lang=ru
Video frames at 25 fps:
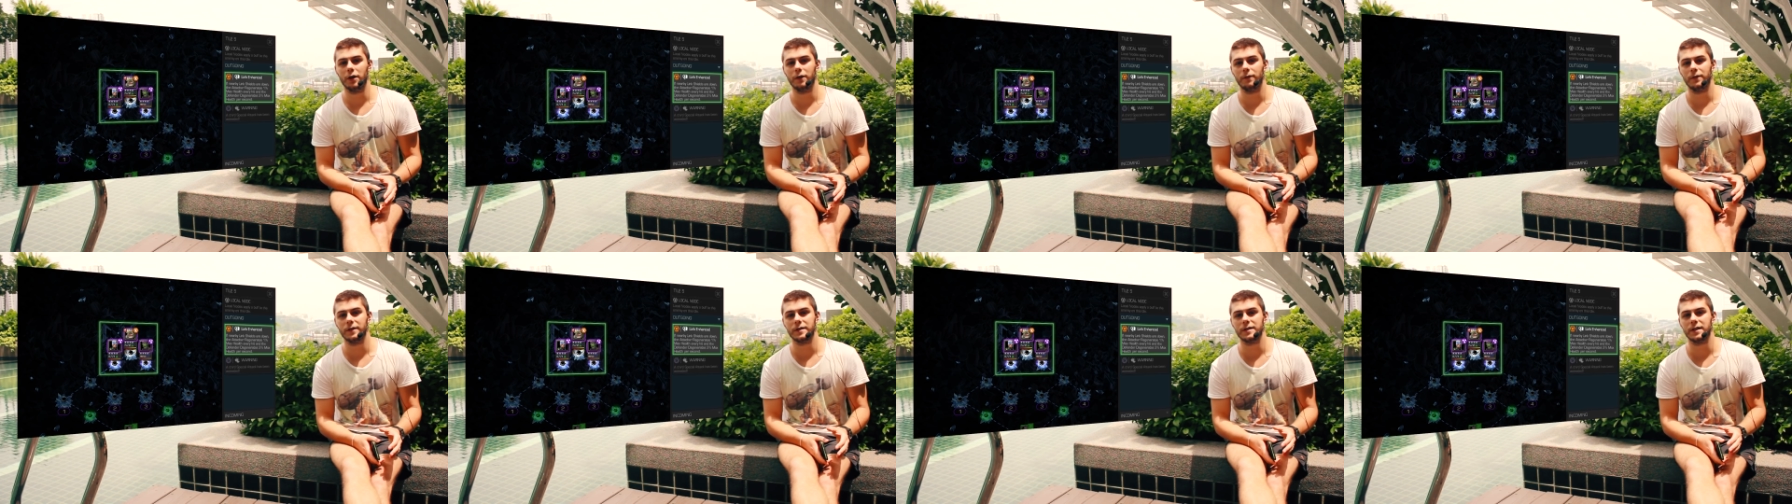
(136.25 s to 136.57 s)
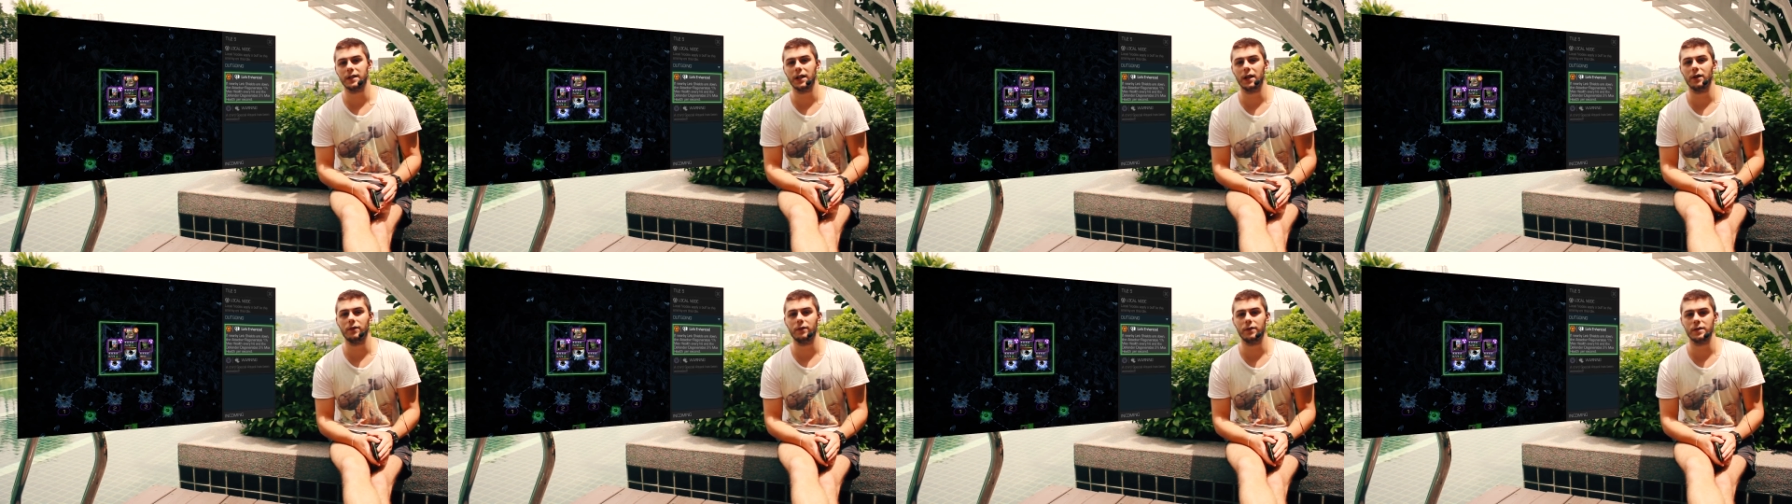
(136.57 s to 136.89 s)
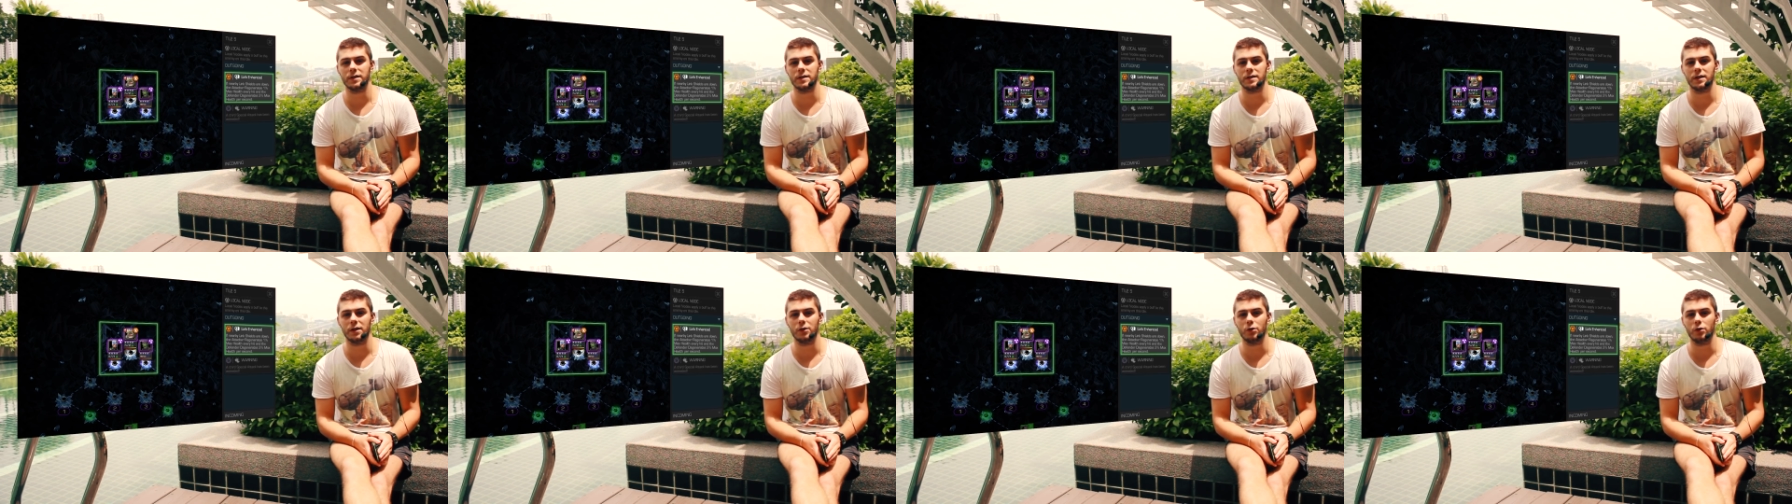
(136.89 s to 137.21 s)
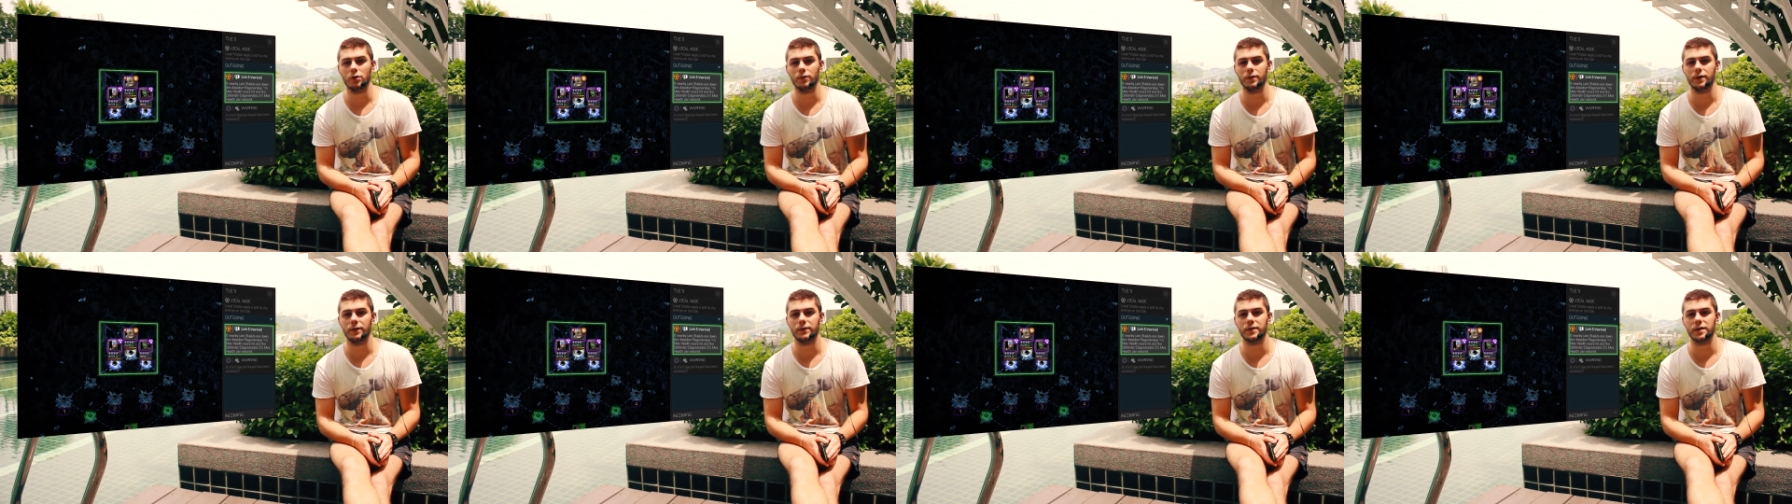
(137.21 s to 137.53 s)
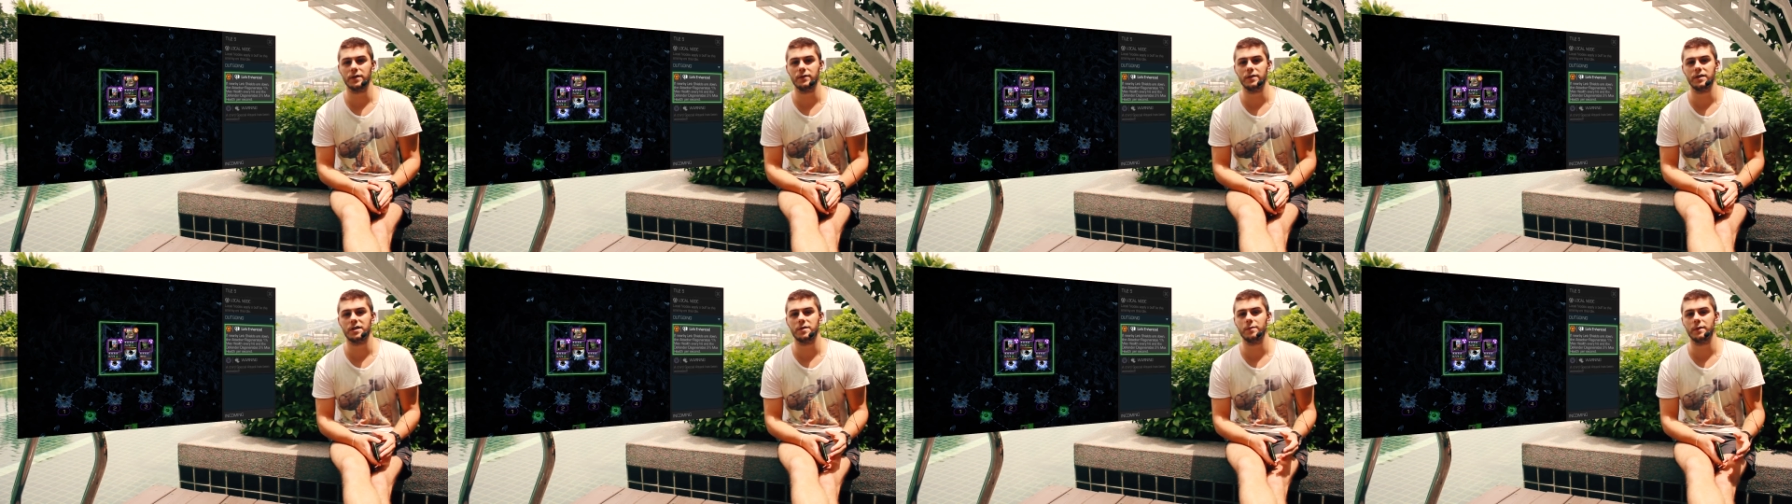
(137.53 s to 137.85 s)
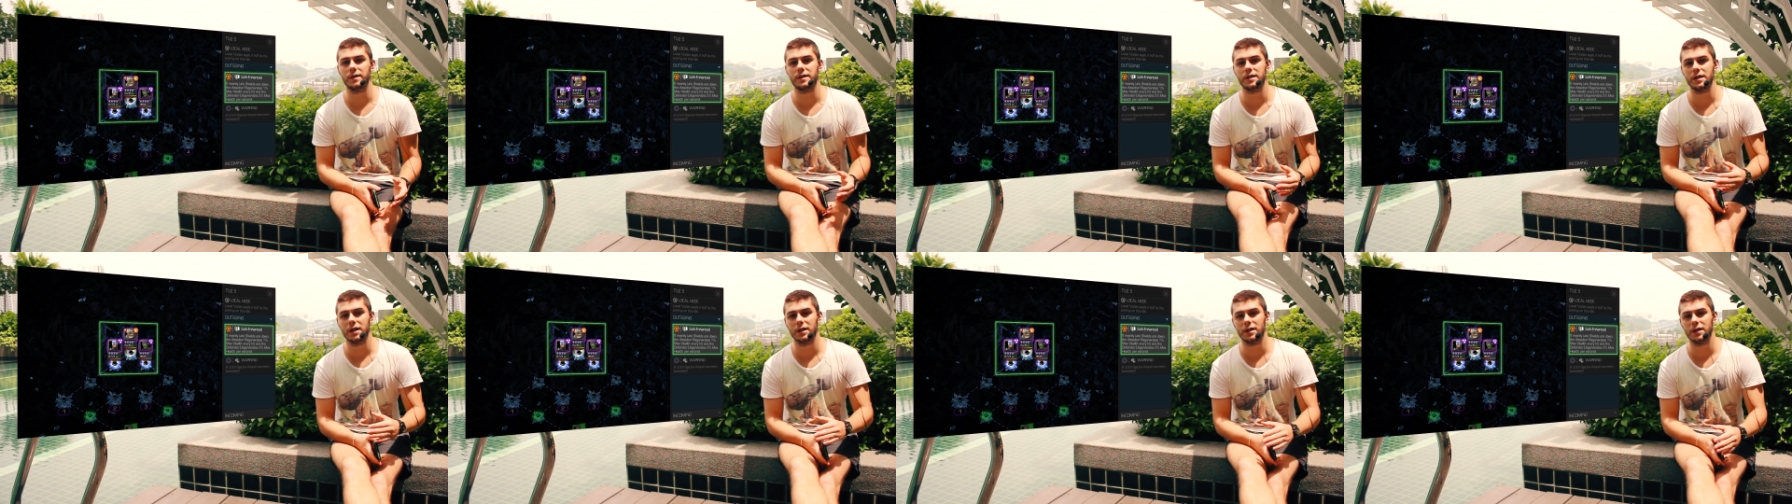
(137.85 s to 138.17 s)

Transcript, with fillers: восстанавливать здоровье в зависимости